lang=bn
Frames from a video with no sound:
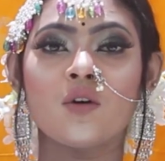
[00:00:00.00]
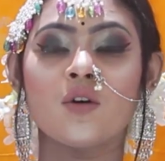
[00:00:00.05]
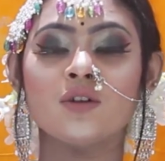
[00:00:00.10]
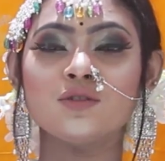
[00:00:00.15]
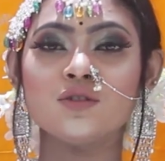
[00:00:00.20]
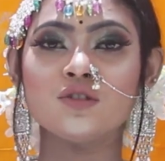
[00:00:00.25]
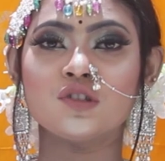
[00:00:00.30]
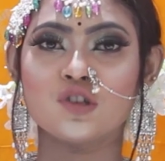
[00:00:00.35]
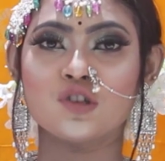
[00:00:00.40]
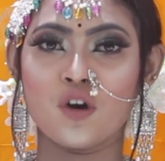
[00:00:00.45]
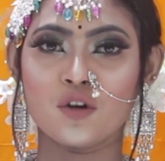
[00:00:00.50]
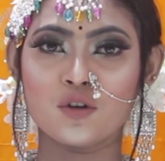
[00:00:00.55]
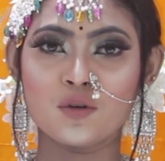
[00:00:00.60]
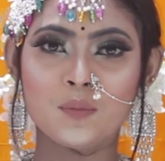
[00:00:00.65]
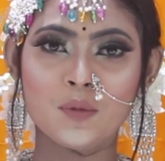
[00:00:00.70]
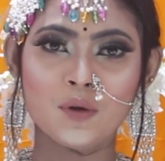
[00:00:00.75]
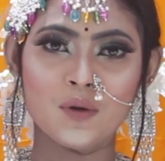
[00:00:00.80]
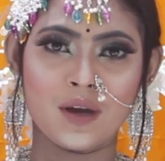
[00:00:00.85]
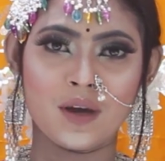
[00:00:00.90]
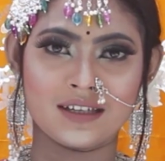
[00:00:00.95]
কত
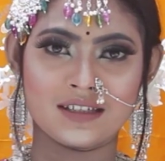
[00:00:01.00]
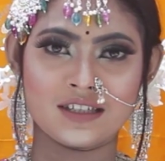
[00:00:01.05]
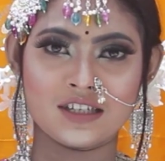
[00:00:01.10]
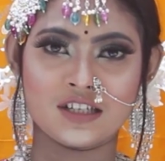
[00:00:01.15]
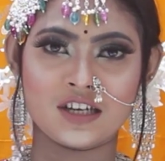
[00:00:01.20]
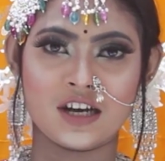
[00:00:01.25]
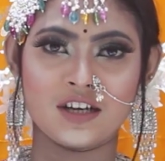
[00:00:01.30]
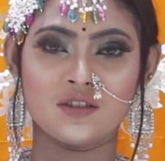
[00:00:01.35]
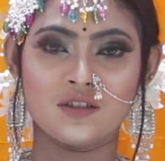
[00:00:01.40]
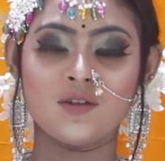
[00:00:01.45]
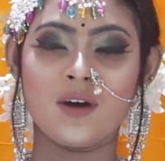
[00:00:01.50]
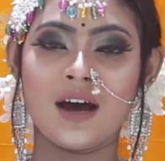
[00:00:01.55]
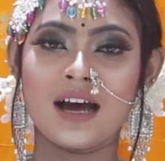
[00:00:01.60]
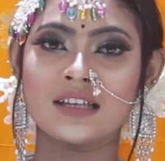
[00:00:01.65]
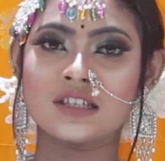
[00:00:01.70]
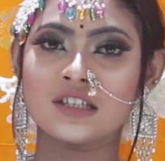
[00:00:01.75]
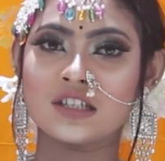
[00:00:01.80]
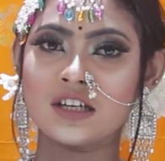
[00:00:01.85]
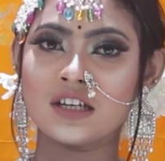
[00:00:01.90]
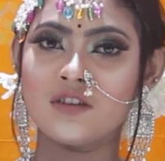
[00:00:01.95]
জনপ্রিয় একটা শাড়ি তো
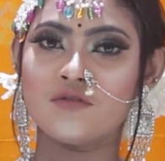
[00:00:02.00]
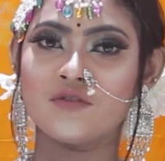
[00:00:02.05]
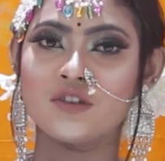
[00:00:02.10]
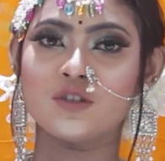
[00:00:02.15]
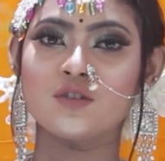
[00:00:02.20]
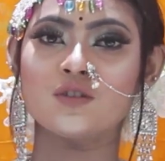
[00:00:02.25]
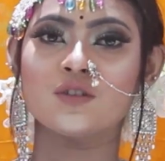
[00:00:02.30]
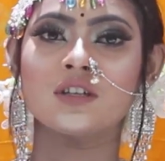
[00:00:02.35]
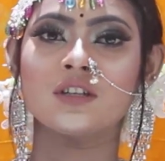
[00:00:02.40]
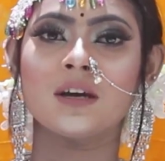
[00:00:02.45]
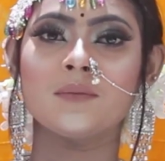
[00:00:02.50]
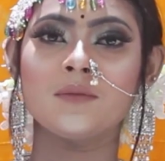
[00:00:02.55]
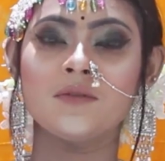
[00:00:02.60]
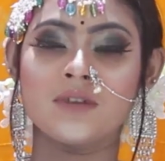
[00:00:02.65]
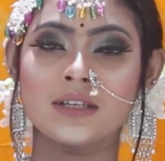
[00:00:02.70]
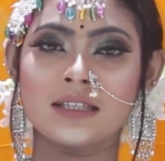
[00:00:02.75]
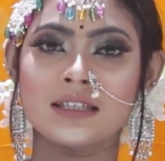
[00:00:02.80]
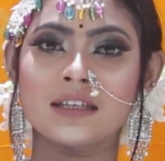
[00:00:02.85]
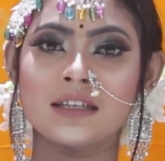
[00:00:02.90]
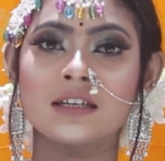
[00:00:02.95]
আজকের ভিডিওটা আমি
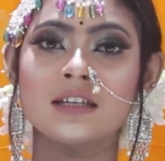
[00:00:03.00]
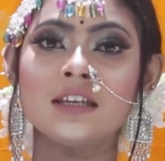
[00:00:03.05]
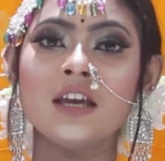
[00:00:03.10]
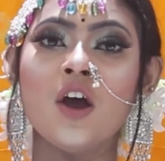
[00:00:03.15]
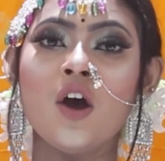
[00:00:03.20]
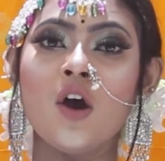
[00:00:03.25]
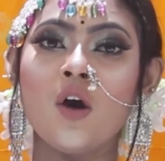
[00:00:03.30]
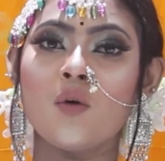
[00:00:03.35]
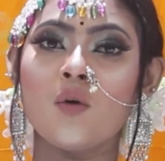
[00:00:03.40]
বেসিক্যালি